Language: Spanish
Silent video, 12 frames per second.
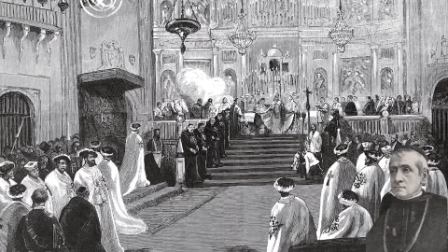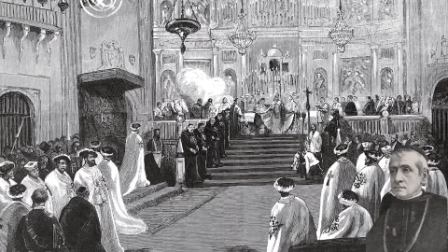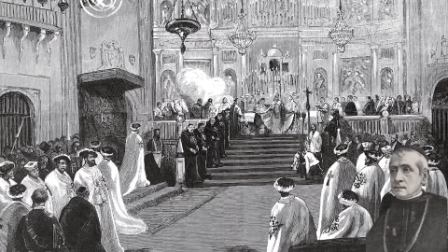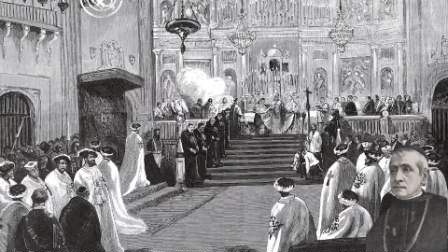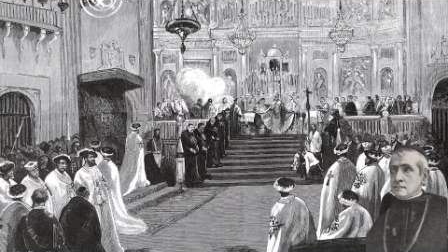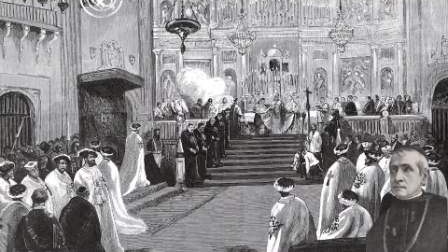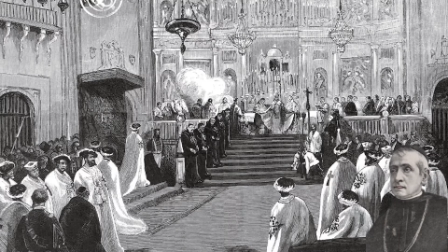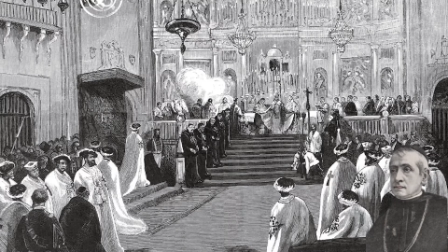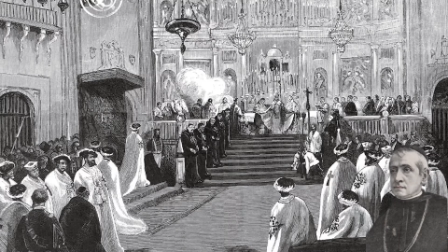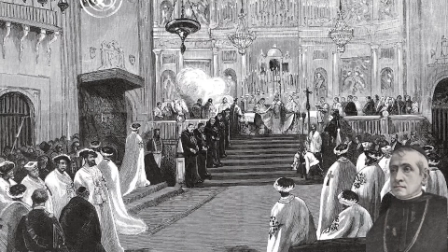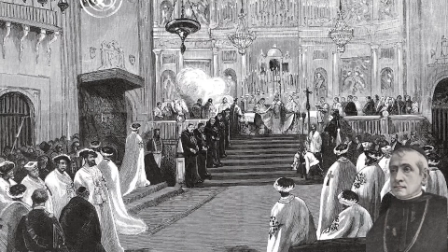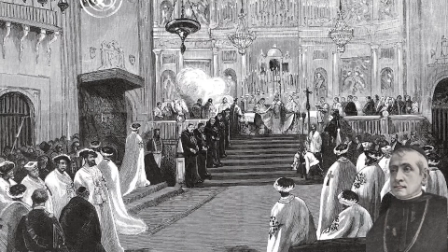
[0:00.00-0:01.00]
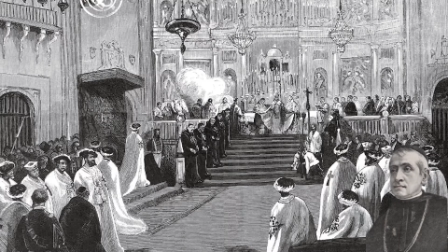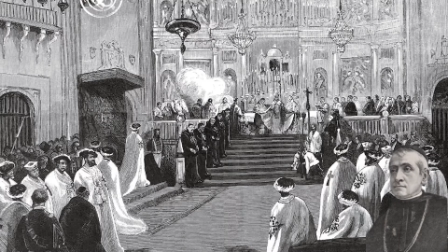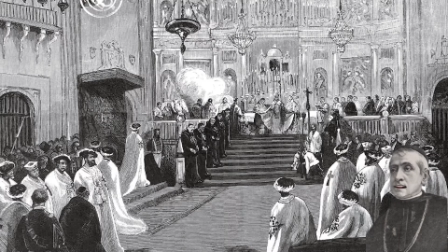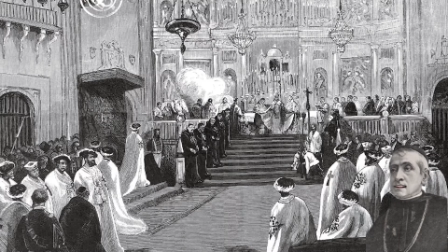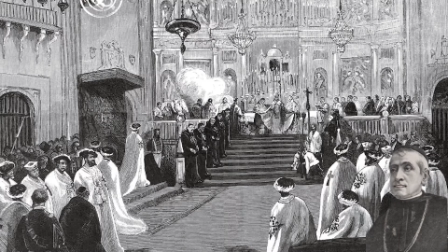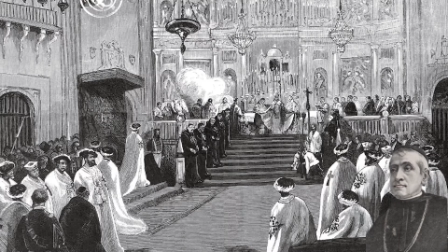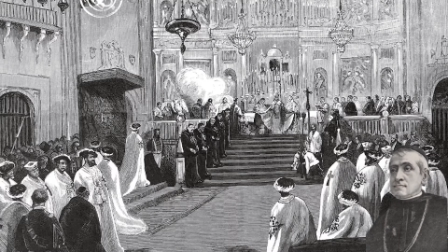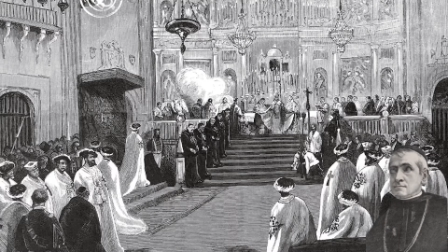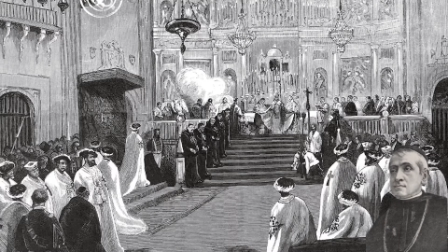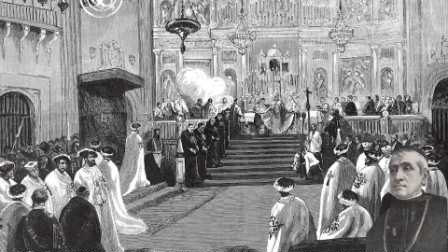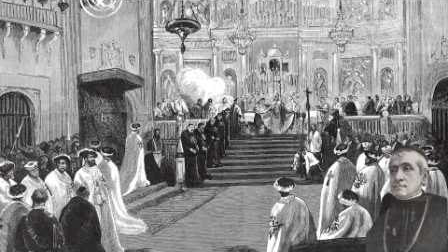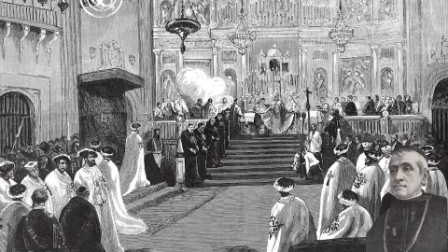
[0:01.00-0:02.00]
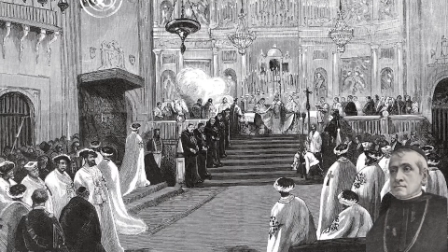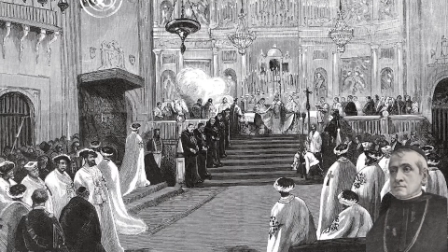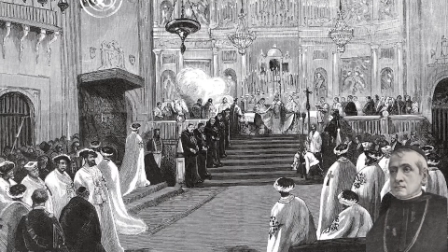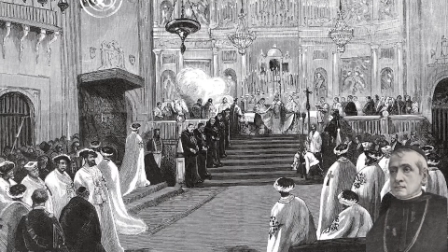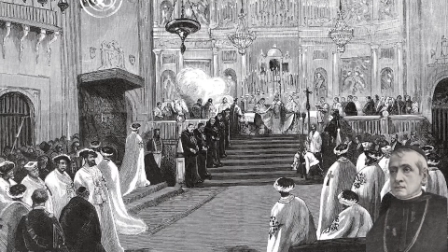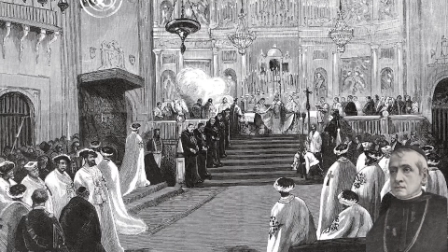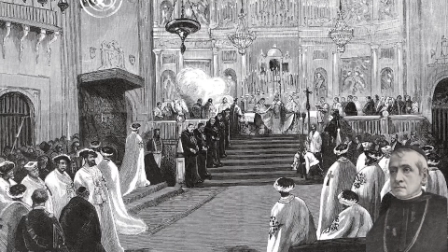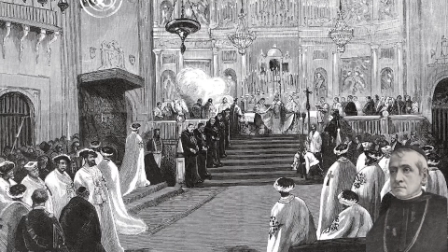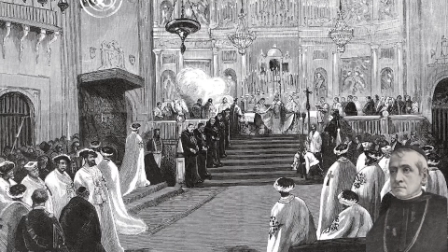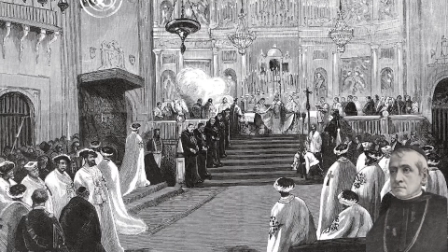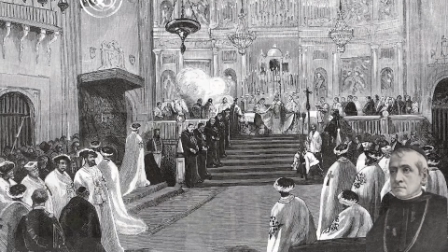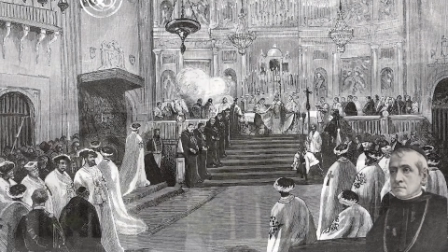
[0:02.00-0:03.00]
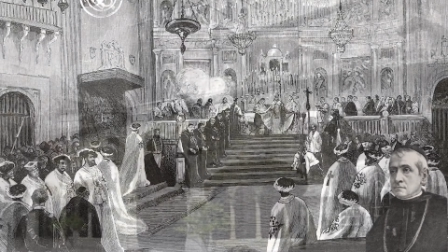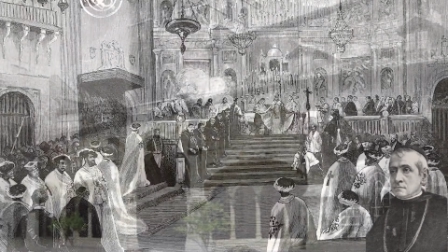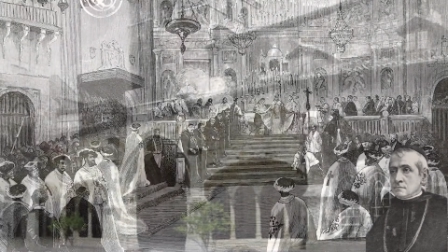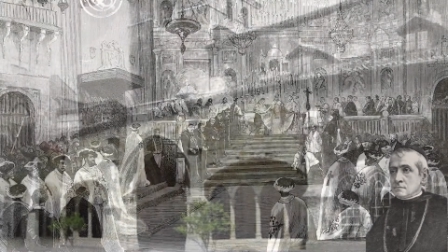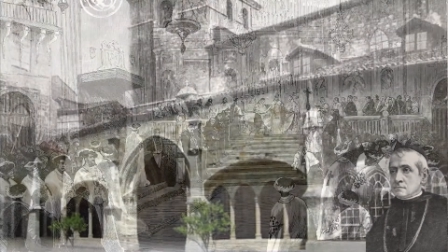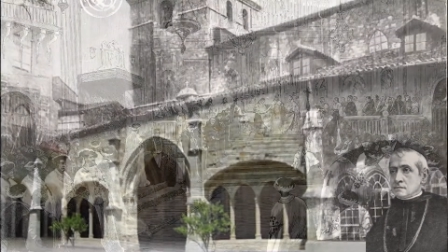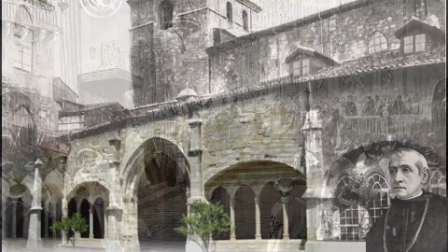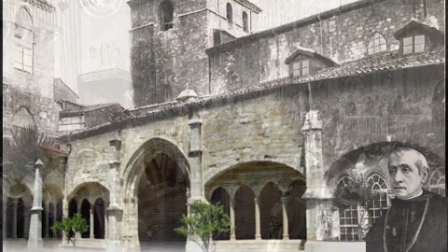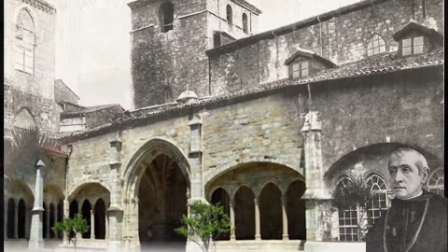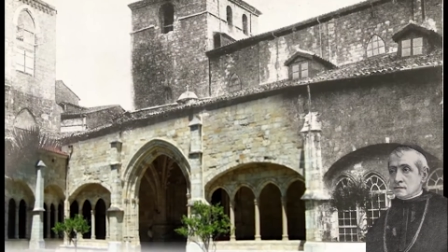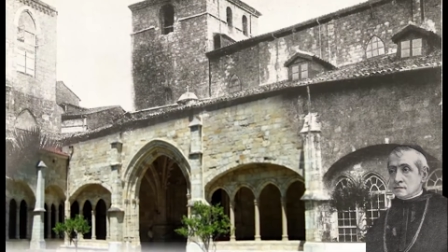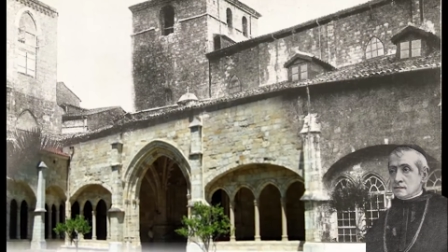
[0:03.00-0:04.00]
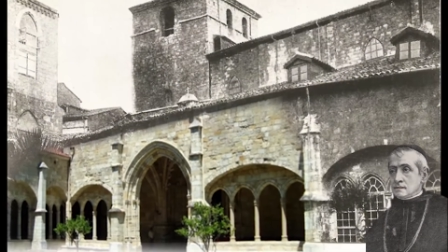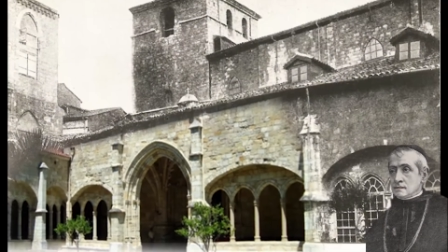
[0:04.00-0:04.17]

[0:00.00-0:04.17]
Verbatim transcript: y pedí que me trasladaran a otra diócesis. Al quedar